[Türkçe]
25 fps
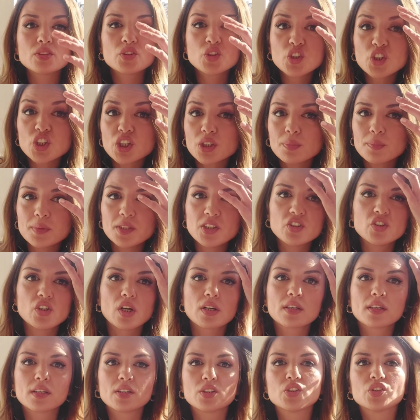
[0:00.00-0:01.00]

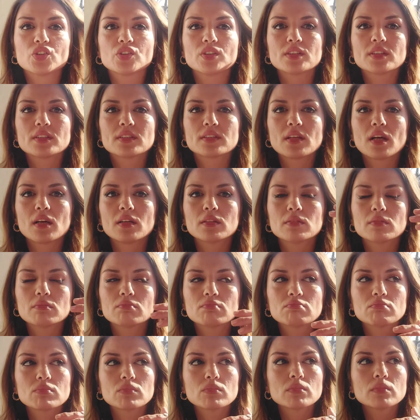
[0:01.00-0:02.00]
çıkmayacak kaşınızdan
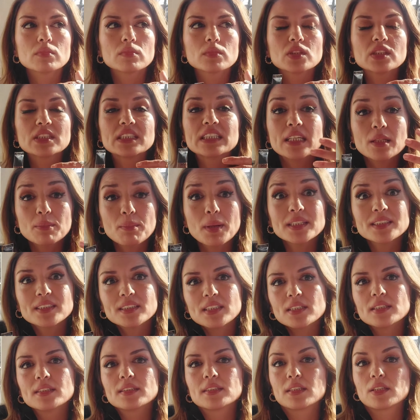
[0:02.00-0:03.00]

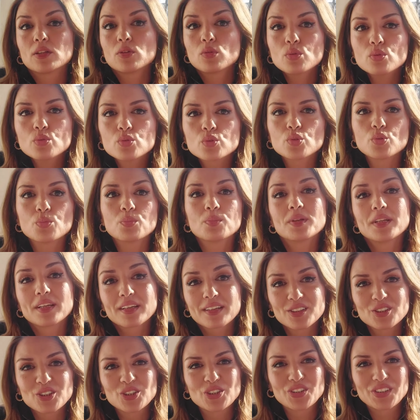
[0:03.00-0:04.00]
Silmezseniz 2-3 gün bile
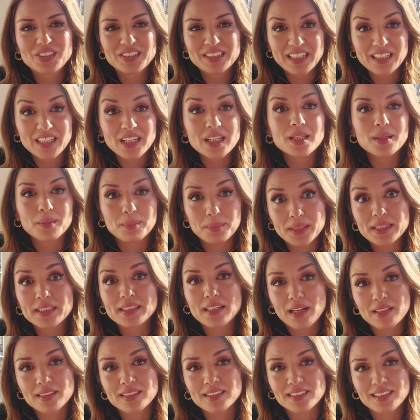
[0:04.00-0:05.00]
kaşınızda kalabilir
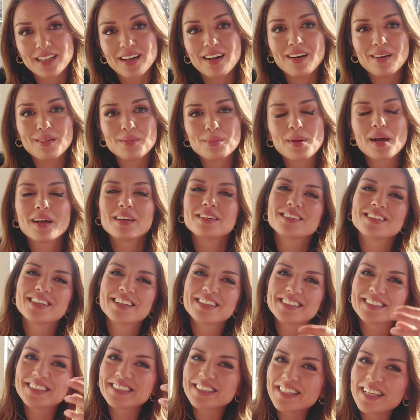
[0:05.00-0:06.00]
hatta. Ben
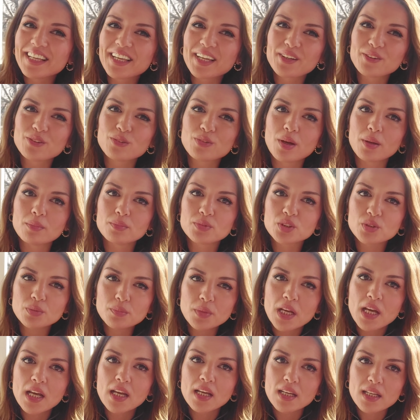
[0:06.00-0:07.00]
hani silerek kullanmıştım.
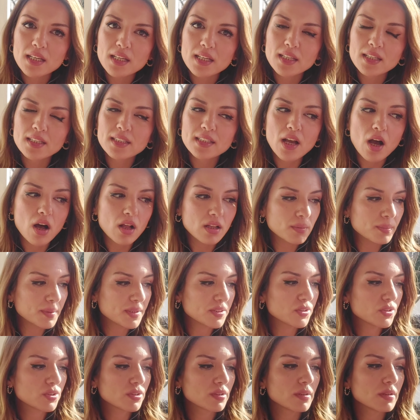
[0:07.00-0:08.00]
E, yağlı
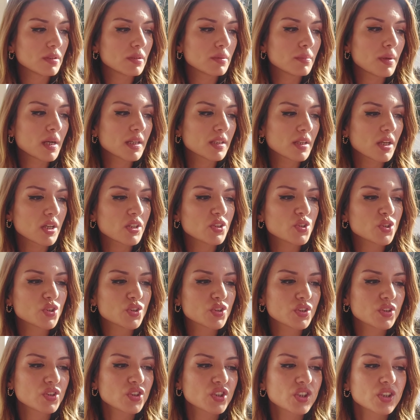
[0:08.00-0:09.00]
bir e,
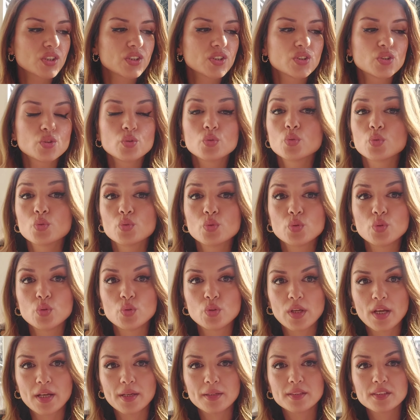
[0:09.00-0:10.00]
makyaj çıkarıcı
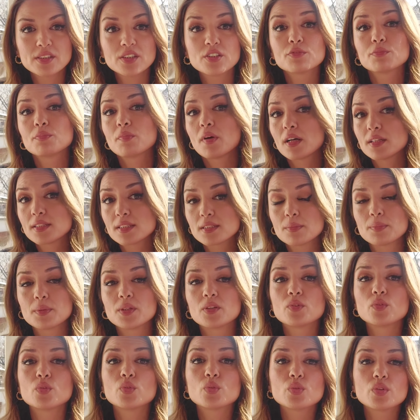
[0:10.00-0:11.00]
ürünüyle, çift bazlı
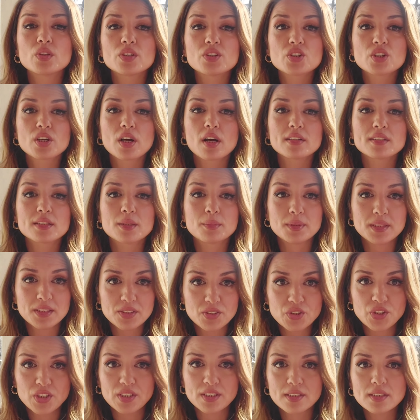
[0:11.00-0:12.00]
bir ürünle
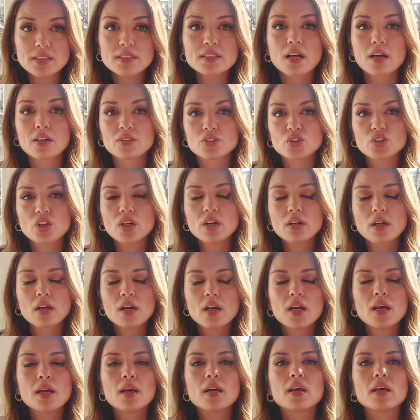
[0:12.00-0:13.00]
çıkartabileceğiniz ancak
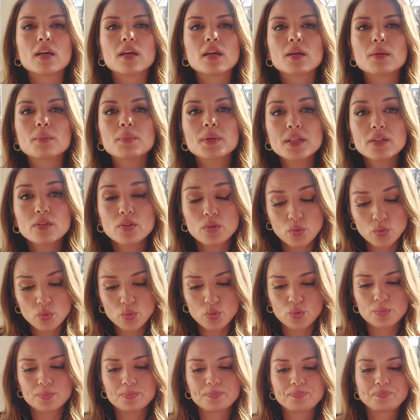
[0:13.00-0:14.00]
e, bir
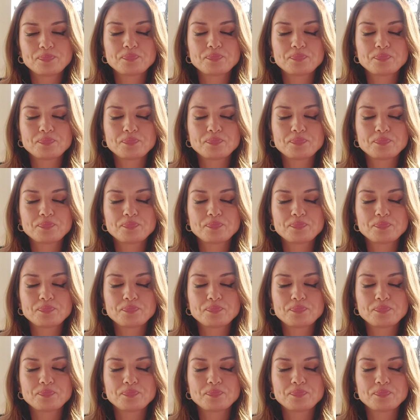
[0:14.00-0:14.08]
ürün.